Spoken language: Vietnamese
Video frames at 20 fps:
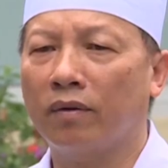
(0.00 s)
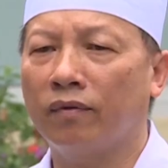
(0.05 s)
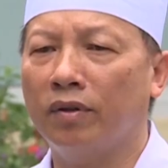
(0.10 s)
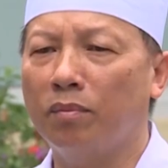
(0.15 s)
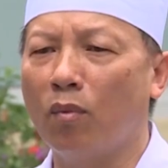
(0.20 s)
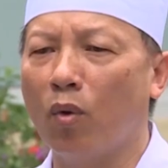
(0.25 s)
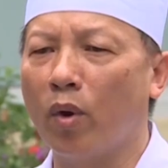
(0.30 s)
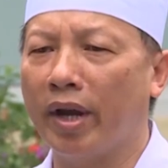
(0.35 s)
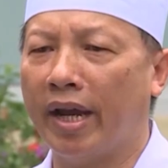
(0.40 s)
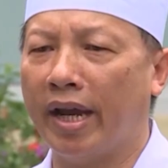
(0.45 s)
Với
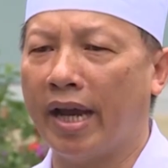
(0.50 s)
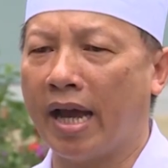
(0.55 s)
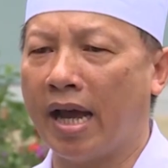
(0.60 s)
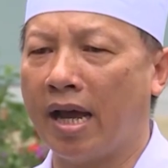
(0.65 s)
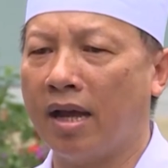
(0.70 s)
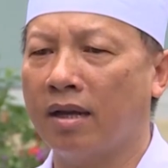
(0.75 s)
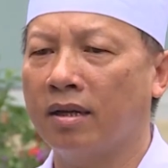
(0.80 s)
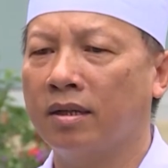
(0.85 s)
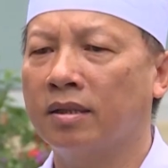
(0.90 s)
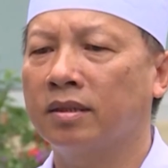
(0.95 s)
mùa
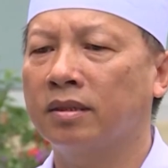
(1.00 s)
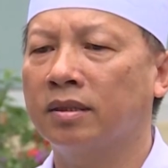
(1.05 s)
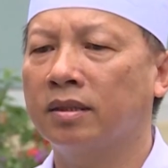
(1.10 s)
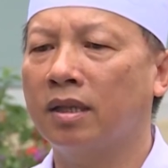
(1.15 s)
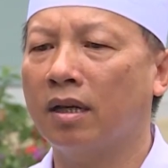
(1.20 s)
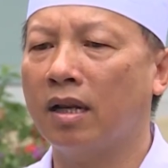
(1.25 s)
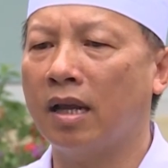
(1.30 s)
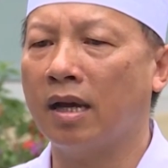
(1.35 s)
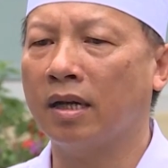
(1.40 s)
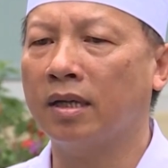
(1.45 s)
hè,
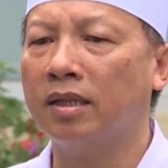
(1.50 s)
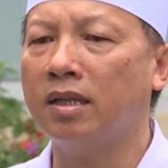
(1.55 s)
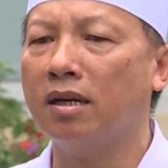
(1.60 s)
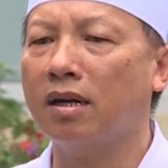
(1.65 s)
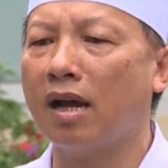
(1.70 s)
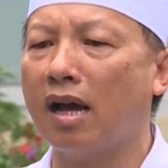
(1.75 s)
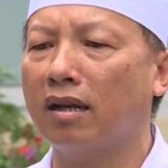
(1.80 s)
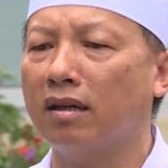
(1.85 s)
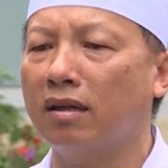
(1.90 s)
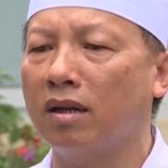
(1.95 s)
tức là cái
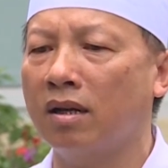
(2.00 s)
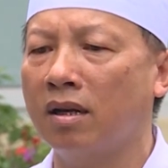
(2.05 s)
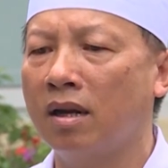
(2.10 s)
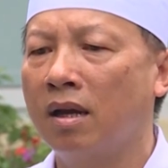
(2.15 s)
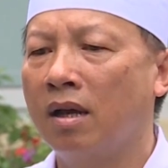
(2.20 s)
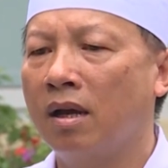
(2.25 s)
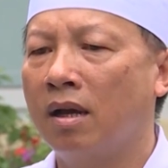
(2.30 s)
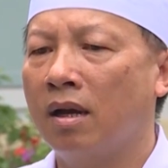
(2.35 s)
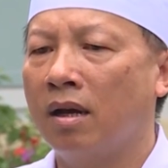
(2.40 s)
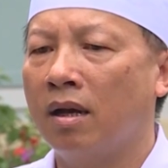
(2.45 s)
thức ăn
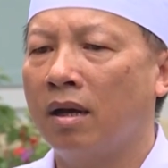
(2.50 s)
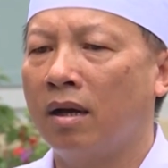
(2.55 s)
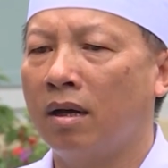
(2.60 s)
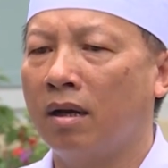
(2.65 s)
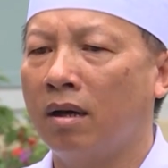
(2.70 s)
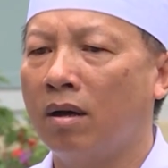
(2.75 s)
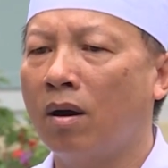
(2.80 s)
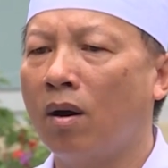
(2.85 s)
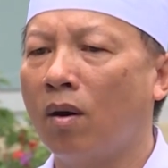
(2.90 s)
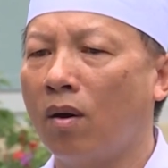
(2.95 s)

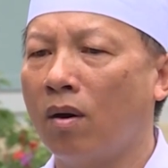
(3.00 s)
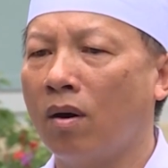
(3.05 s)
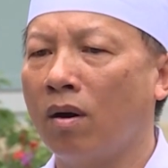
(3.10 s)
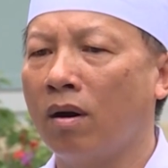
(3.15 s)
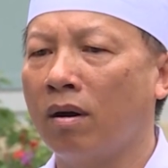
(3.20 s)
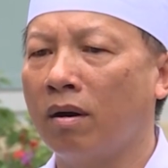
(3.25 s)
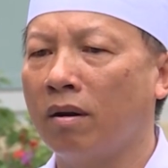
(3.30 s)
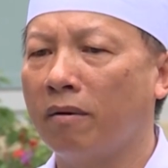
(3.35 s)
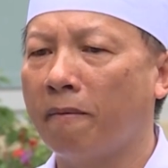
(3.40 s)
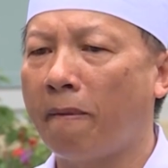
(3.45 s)
à,
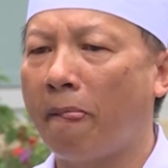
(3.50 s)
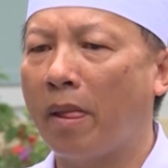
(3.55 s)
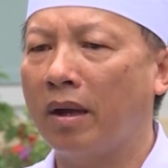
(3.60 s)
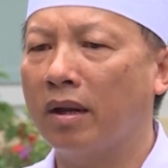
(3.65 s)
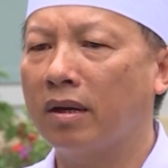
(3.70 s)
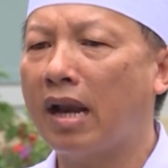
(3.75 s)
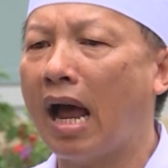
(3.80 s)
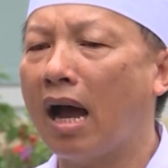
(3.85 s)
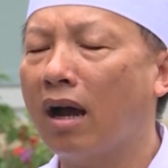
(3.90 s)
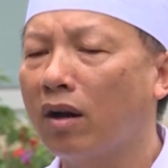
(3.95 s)
họ
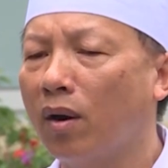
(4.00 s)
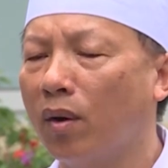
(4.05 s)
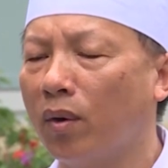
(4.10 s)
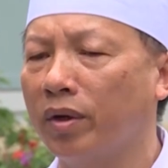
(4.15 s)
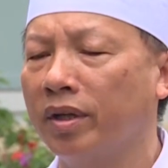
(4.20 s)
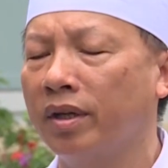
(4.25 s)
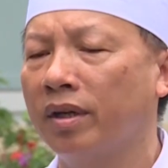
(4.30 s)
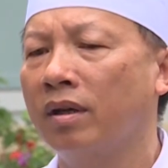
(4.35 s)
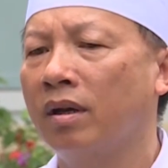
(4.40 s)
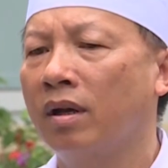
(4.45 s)
nắng
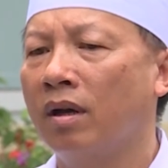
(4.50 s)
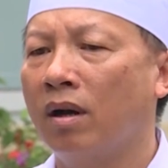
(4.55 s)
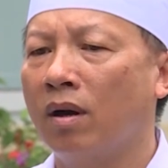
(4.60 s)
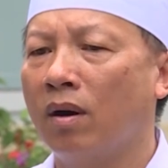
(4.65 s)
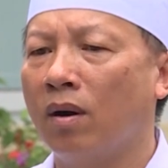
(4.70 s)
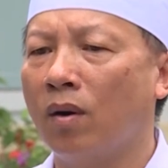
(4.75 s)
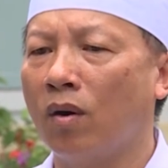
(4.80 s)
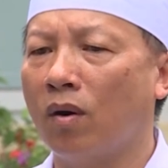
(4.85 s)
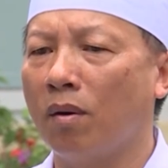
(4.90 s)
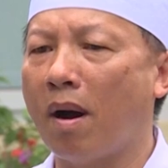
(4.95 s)
nôi,
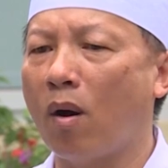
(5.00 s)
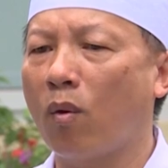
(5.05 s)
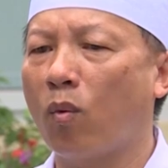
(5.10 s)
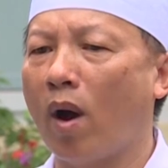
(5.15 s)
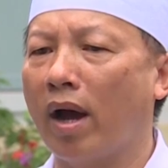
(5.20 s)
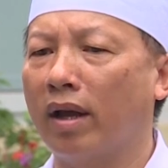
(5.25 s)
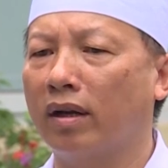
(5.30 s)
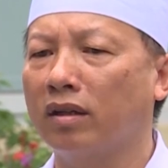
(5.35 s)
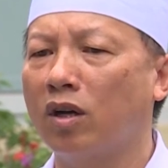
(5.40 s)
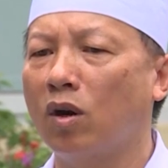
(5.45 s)
họ bảo
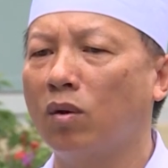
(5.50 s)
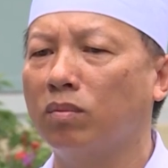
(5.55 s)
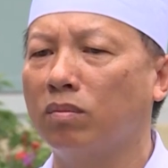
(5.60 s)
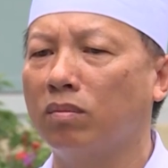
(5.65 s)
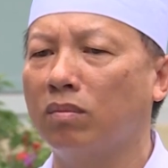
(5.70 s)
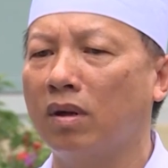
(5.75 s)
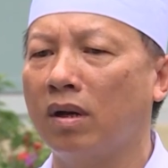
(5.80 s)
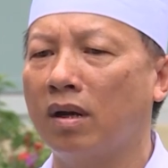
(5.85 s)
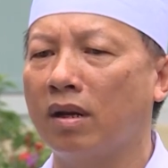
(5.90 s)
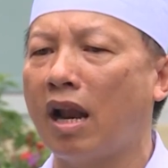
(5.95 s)
quản
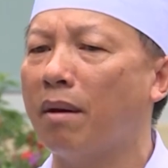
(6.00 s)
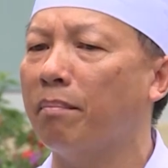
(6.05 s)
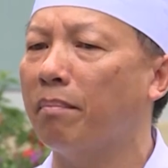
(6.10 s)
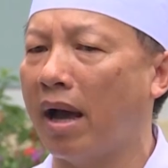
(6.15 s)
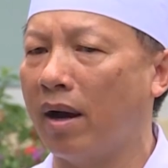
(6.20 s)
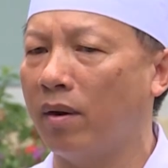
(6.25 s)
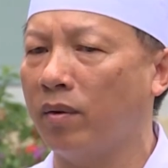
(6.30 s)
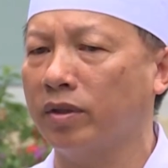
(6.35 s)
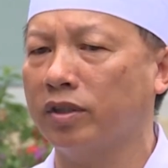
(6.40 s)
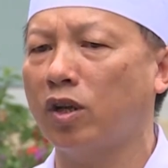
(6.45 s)
không à, đảm
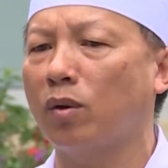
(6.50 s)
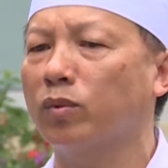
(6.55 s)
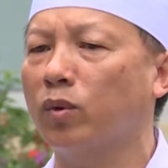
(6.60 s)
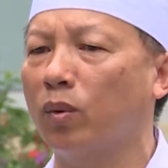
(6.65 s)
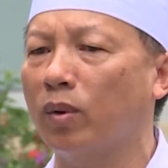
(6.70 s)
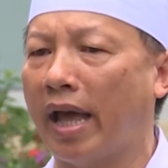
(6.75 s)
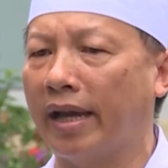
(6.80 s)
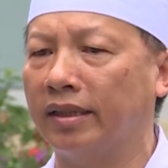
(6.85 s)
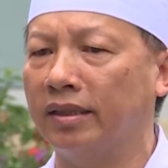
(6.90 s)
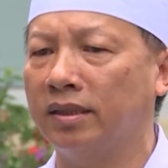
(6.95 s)
bảo ở trong
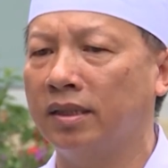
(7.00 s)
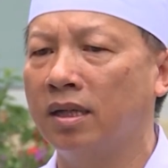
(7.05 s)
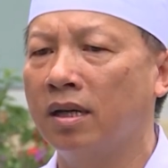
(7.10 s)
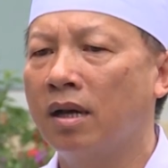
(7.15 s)
tủ lạnh.